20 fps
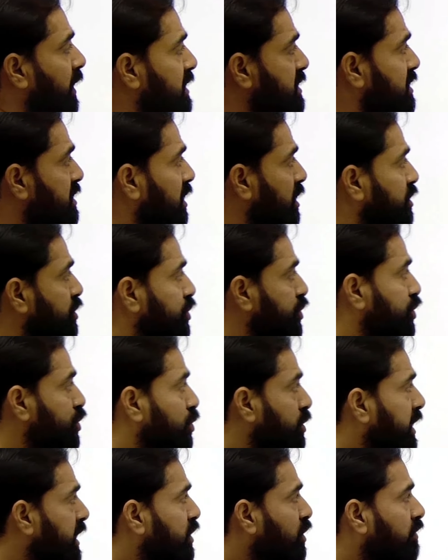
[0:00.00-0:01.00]
फर्स्ट
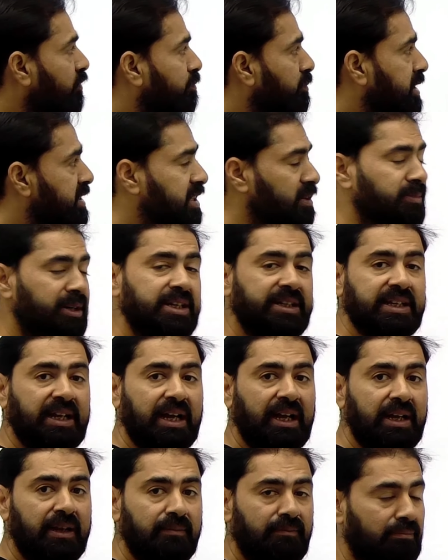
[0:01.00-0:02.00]
यूनिट ऑफ मेजरमेंट
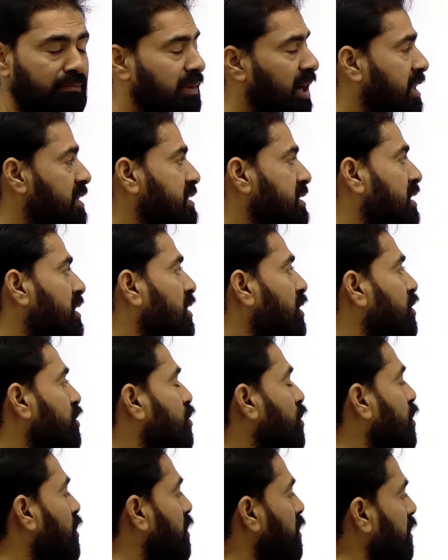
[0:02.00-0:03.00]
क्या है मास
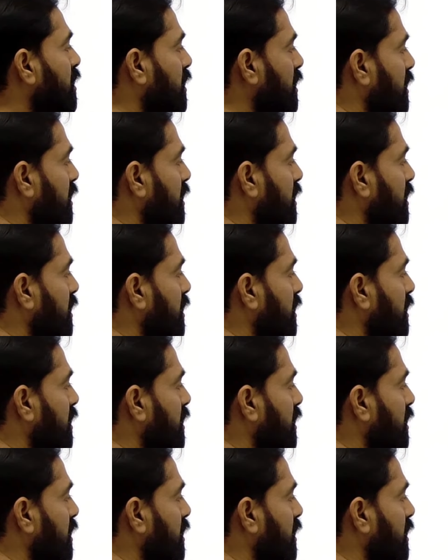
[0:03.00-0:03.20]
तो